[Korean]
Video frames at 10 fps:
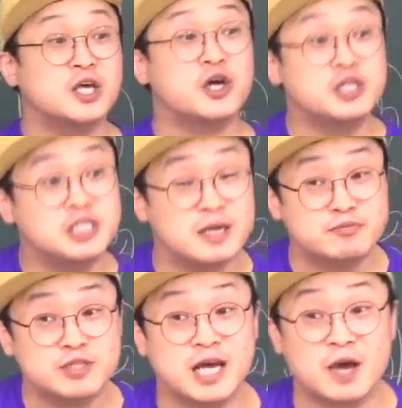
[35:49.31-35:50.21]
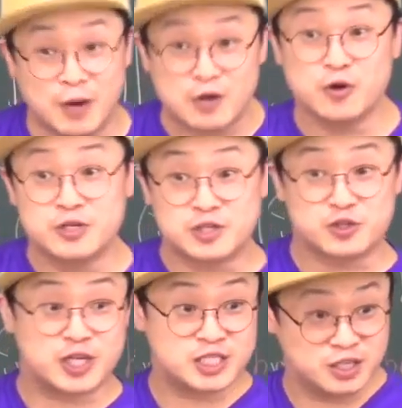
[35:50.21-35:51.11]
현재 분사의 완료형을
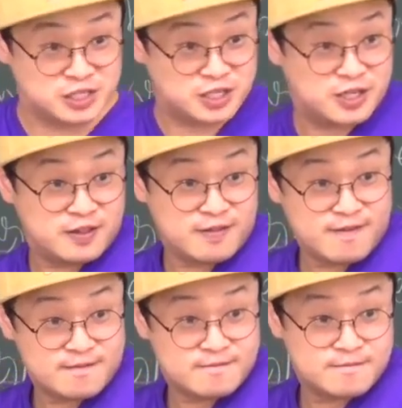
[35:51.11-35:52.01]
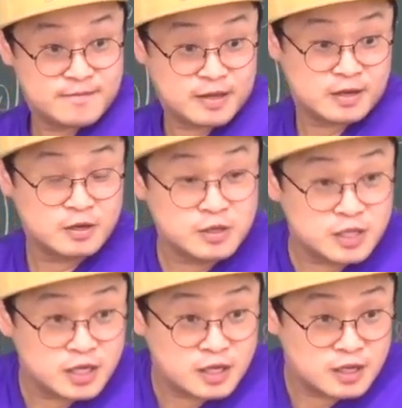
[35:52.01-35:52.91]
써줘야지 여기서는
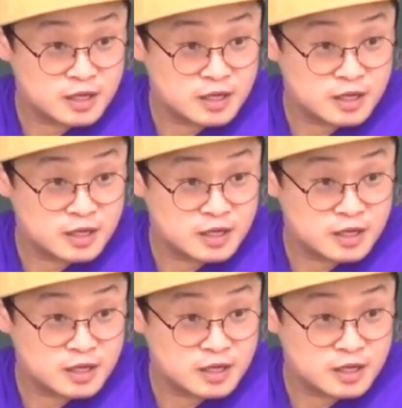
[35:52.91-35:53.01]
어디?